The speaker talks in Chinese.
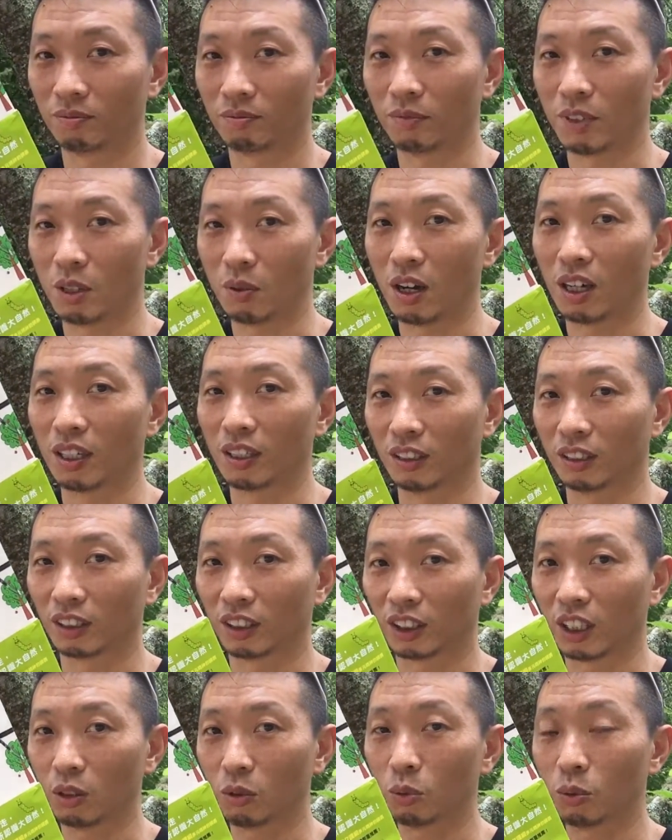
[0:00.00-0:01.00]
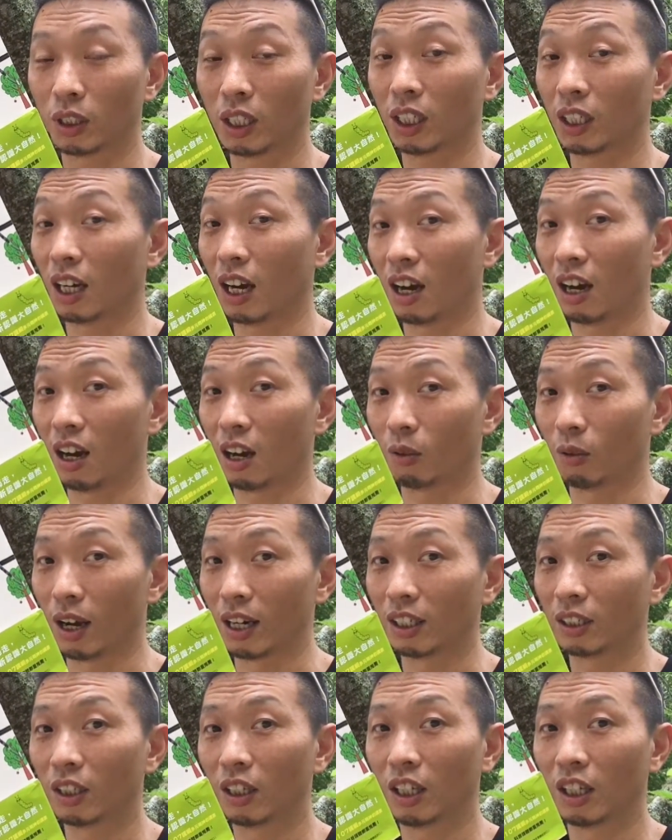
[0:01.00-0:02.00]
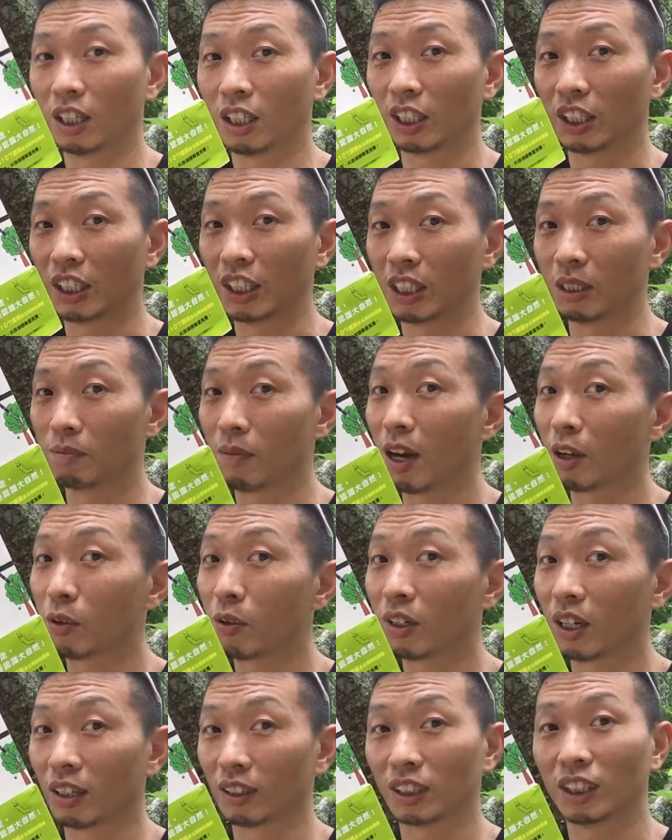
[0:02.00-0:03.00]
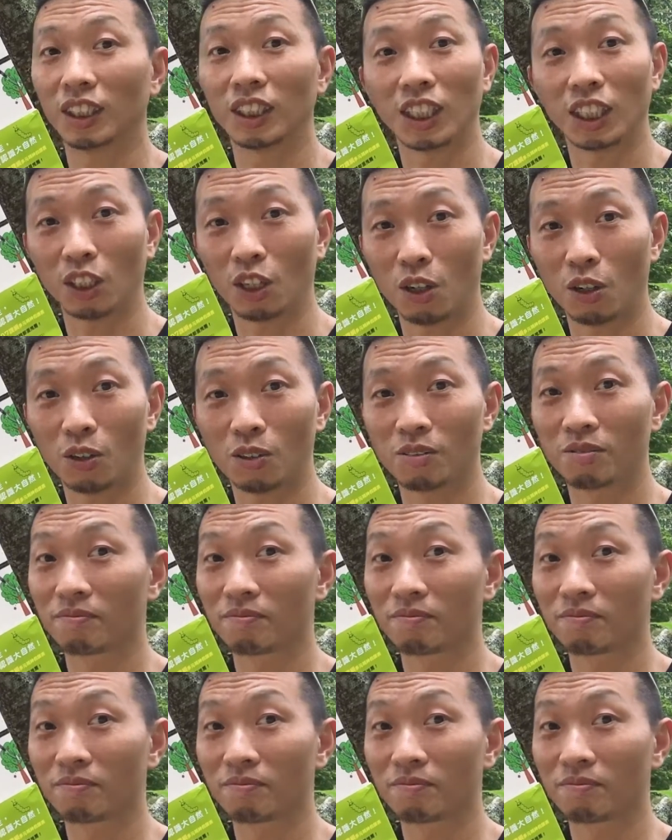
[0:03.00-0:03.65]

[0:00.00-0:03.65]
别忘了生物课好好玩，李曼韵老师写的哦。